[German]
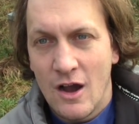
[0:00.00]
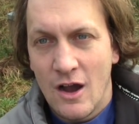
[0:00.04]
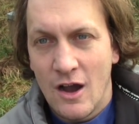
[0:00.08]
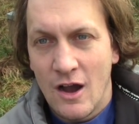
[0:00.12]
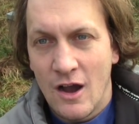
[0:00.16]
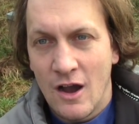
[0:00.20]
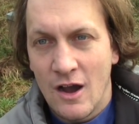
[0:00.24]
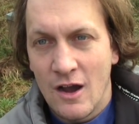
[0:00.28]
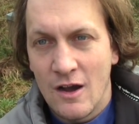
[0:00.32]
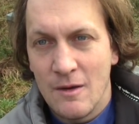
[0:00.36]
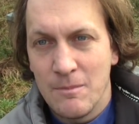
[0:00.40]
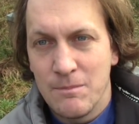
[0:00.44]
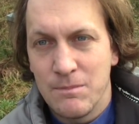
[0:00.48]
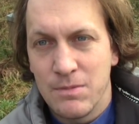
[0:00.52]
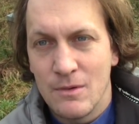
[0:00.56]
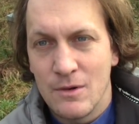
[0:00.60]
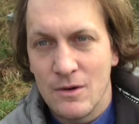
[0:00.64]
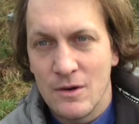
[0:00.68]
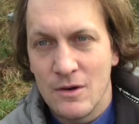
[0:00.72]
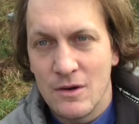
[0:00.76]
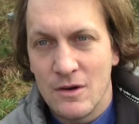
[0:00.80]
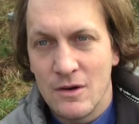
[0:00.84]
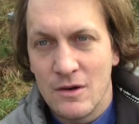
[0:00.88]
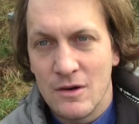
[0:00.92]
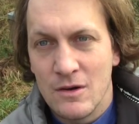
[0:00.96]

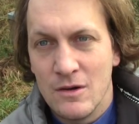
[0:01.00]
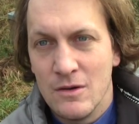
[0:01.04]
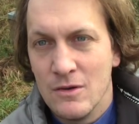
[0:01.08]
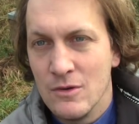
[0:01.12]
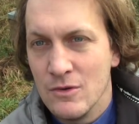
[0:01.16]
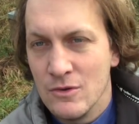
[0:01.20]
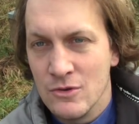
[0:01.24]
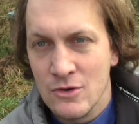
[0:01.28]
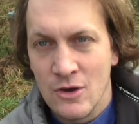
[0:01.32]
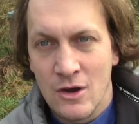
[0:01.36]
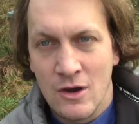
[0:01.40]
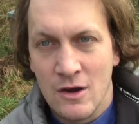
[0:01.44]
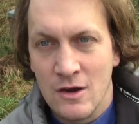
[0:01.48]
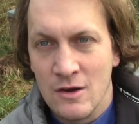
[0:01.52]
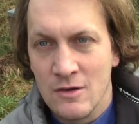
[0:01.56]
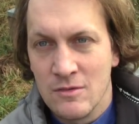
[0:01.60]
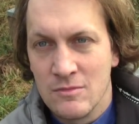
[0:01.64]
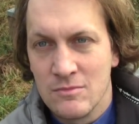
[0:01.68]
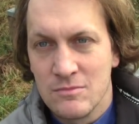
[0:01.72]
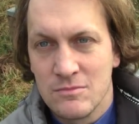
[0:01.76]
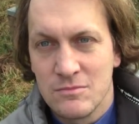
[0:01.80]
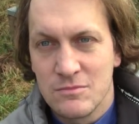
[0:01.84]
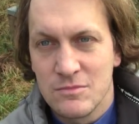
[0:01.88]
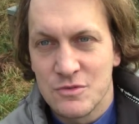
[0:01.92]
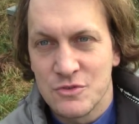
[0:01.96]
Aber ja,
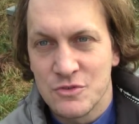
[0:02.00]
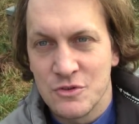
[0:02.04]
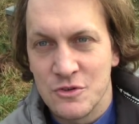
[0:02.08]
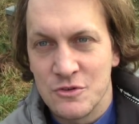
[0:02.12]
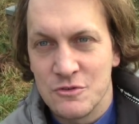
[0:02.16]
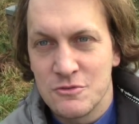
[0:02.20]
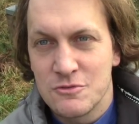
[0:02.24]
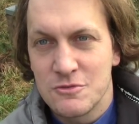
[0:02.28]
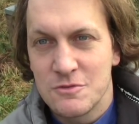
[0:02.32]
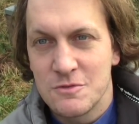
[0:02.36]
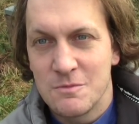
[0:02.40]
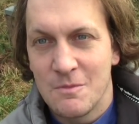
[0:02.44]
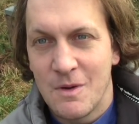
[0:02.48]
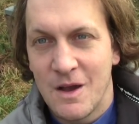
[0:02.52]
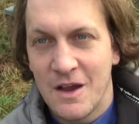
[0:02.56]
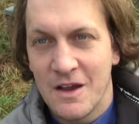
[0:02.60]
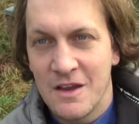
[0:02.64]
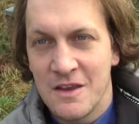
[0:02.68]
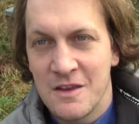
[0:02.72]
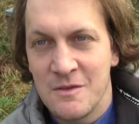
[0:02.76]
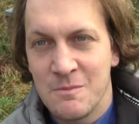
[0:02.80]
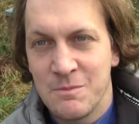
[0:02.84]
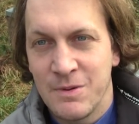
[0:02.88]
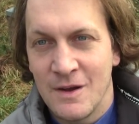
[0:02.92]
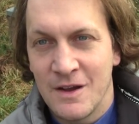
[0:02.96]
sonst
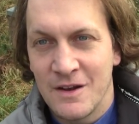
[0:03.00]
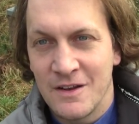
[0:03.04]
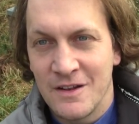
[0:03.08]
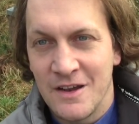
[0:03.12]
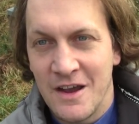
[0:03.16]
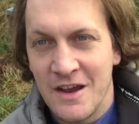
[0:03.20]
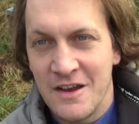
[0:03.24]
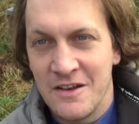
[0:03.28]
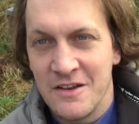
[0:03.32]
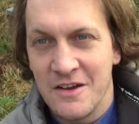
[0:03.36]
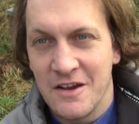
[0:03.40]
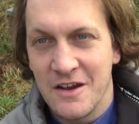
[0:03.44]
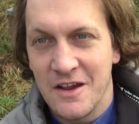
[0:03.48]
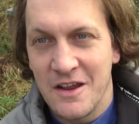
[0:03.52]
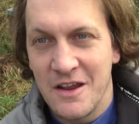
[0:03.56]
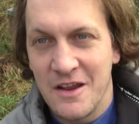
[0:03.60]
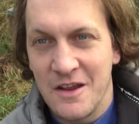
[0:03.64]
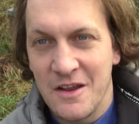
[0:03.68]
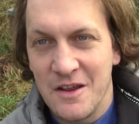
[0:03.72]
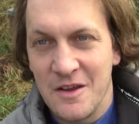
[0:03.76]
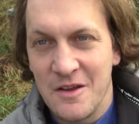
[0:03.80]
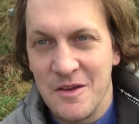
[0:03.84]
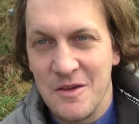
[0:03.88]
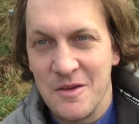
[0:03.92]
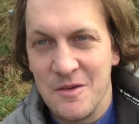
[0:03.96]
mache ich ein paar
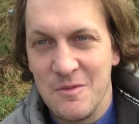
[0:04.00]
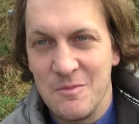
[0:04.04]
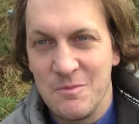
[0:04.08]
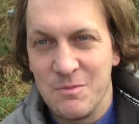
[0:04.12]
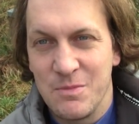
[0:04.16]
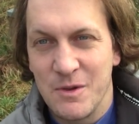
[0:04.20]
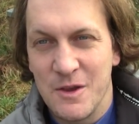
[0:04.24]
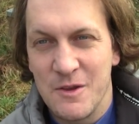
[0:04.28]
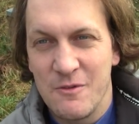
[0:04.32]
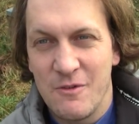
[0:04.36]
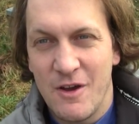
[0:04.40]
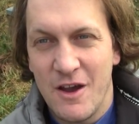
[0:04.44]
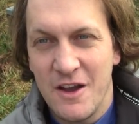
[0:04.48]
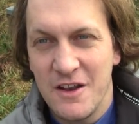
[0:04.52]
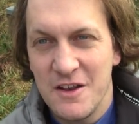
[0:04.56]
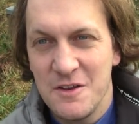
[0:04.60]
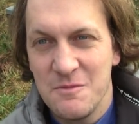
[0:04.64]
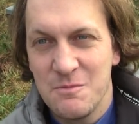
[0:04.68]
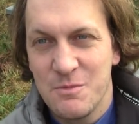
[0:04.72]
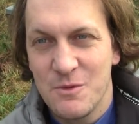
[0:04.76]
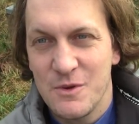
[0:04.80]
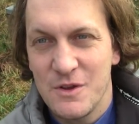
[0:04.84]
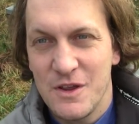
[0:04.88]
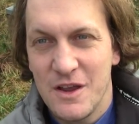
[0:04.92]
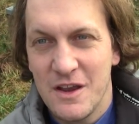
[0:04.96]
kleinere
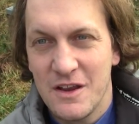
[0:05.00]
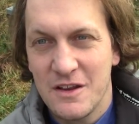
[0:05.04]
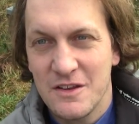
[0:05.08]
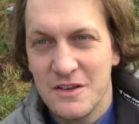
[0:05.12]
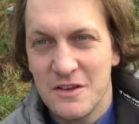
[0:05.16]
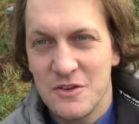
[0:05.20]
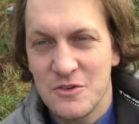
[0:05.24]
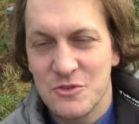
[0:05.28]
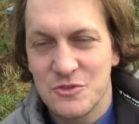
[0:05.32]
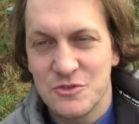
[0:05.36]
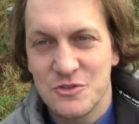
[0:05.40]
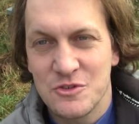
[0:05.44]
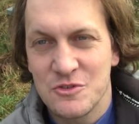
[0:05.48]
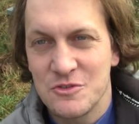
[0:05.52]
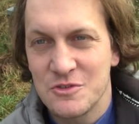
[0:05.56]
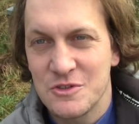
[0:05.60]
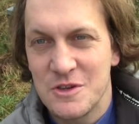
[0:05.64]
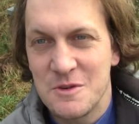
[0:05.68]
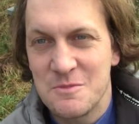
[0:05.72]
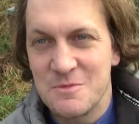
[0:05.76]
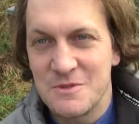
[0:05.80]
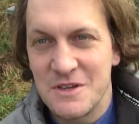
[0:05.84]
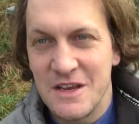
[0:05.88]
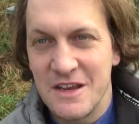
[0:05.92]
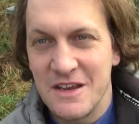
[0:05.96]
private Projekte und sonst
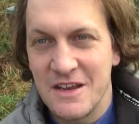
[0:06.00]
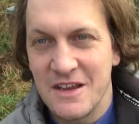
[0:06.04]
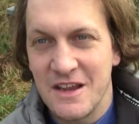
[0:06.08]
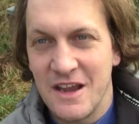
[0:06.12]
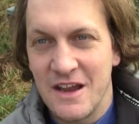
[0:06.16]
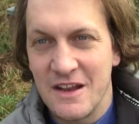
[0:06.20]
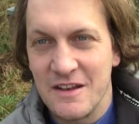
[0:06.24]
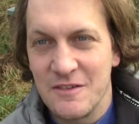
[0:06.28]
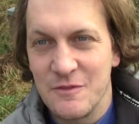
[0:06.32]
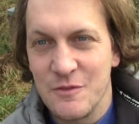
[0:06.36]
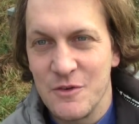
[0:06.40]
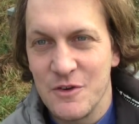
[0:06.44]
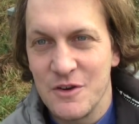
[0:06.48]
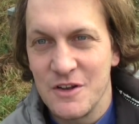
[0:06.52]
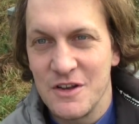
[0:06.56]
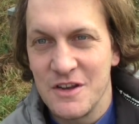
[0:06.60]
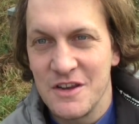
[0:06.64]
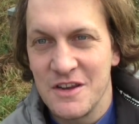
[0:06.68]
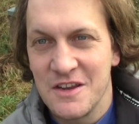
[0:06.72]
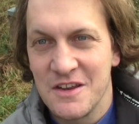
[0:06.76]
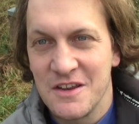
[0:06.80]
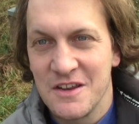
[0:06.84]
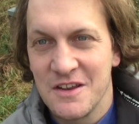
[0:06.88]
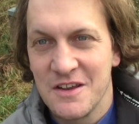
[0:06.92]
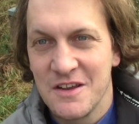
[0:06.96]
gibt es eigentlich gerade wirklich